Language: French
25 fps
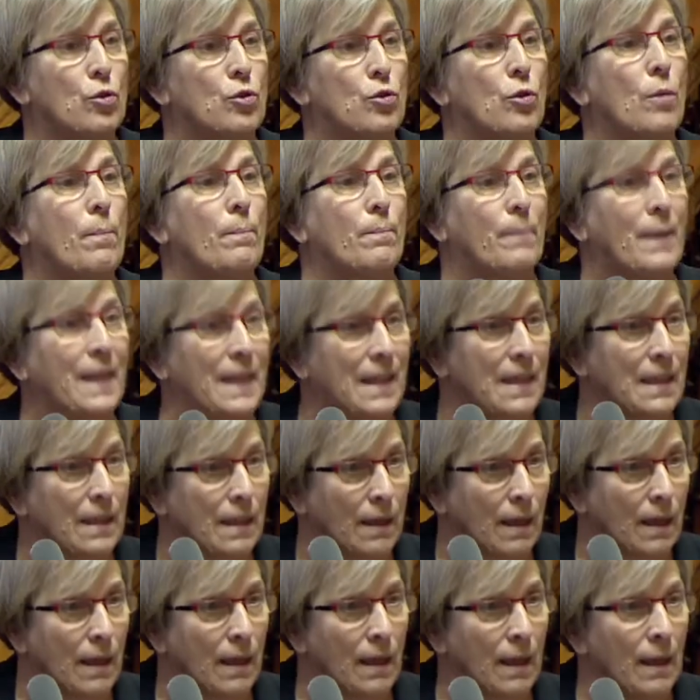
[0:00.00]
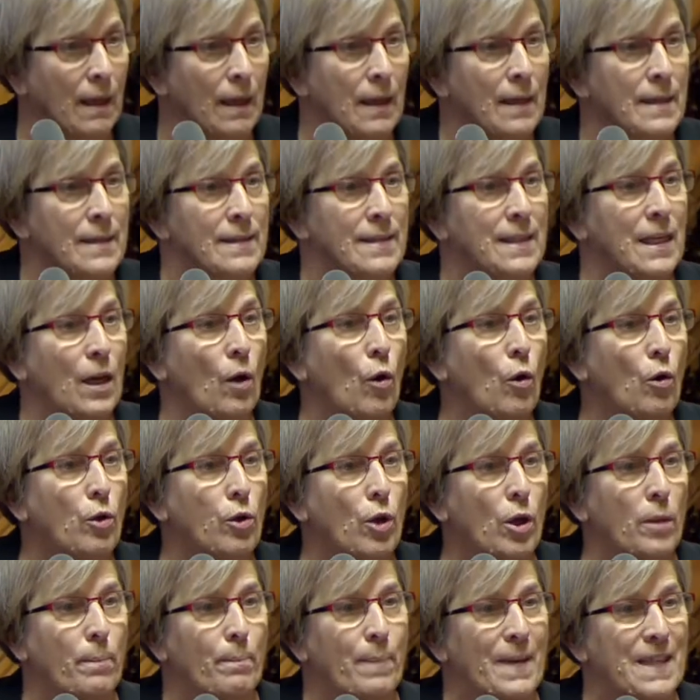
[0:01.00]
dans ce pays. Si au
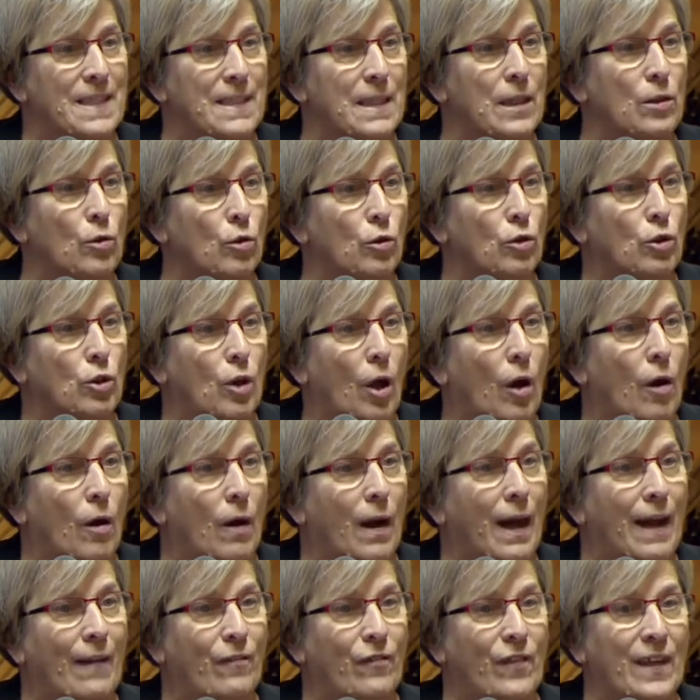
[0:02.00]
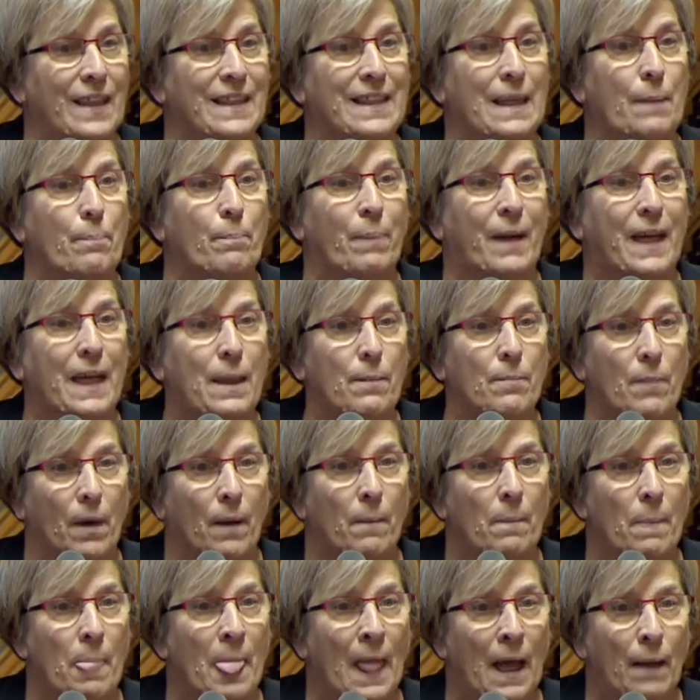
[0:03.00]
lieu de passer notre temps à faire des primes
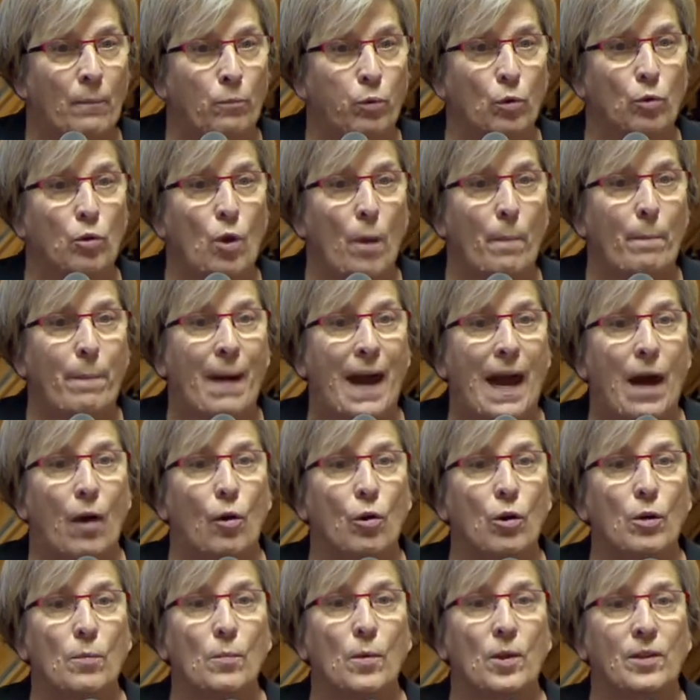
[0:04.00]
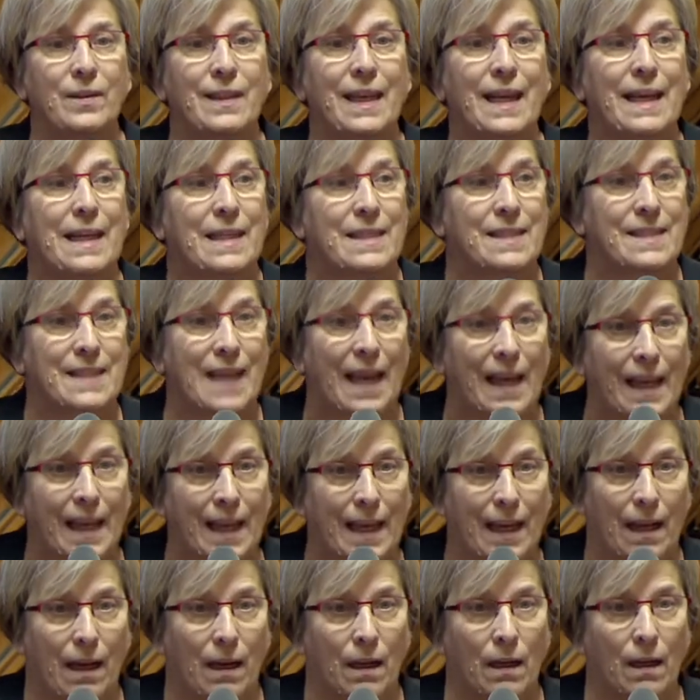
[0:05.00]
pour ne pas augmenter les
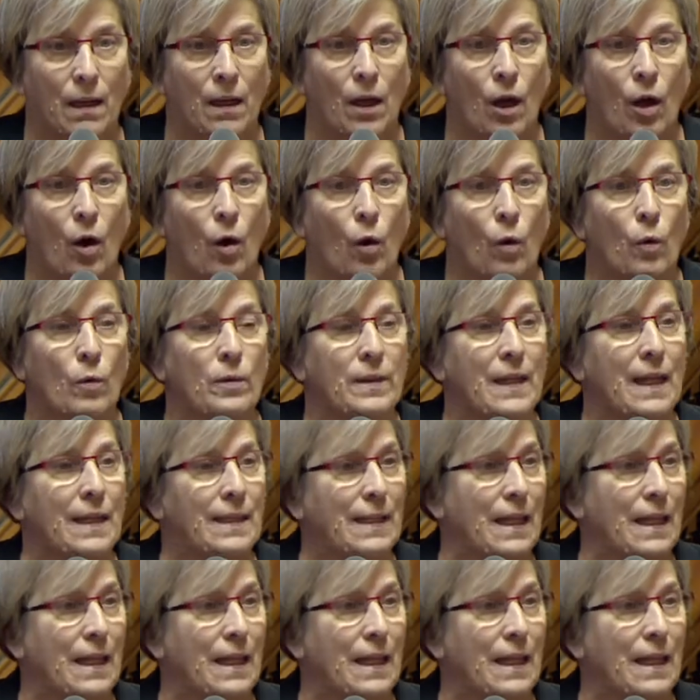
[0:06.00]
salaires, on